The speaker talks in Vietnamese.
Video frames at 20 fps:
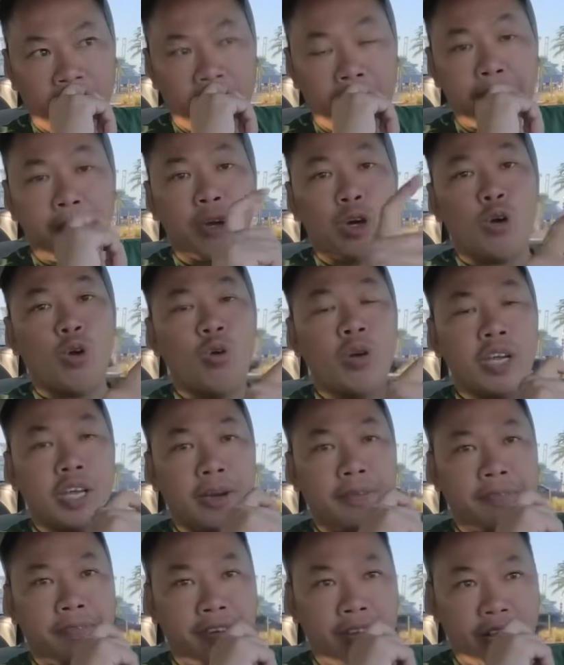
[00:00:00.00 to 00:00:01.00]
Em ngồi uống
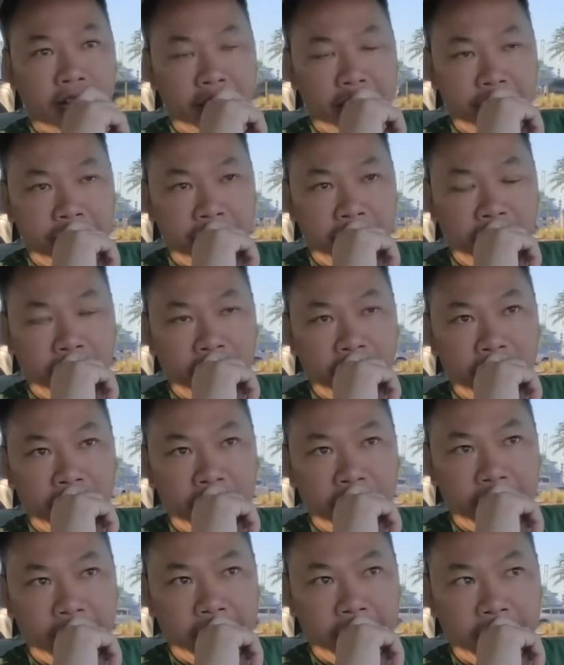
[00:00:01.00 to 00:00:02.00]
cà phê với lại
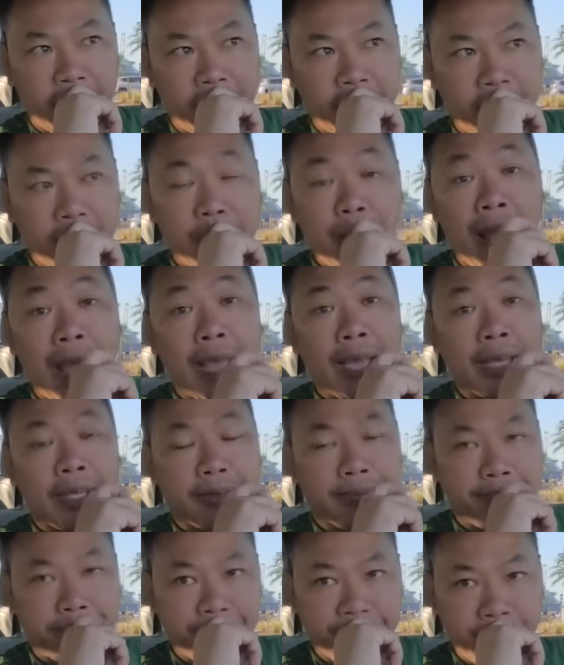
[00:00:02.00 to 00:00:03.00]
uh, người bạn.
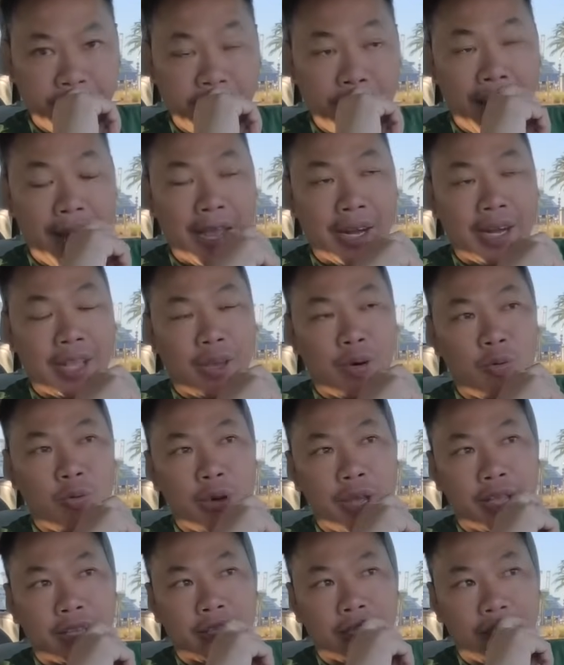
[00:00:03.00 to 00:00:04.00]
Người bạn này cũng
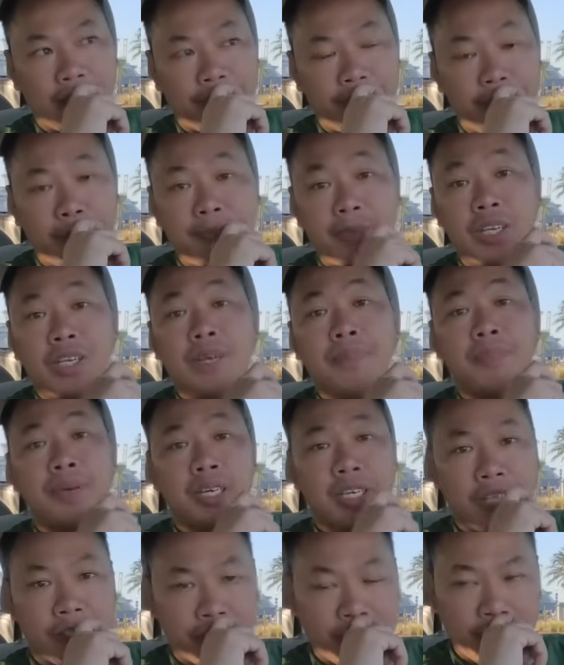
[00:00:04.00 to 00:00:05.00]
quen từ năm lớp 9, lớp
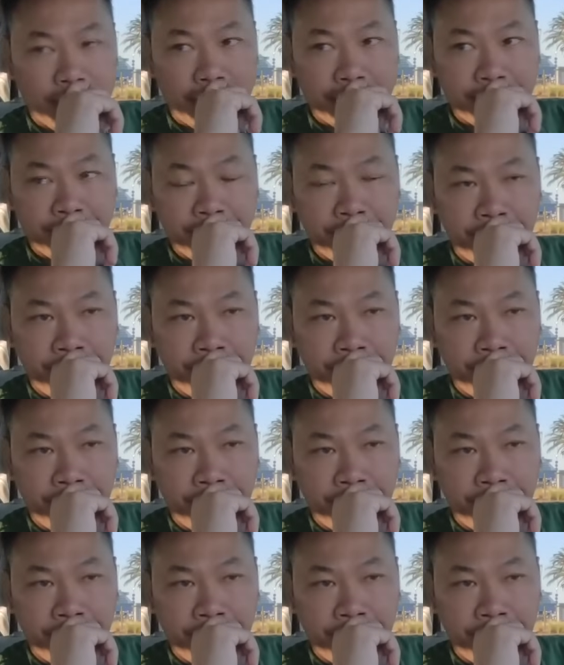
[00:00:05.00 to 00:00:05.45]
10 rồi các bạn.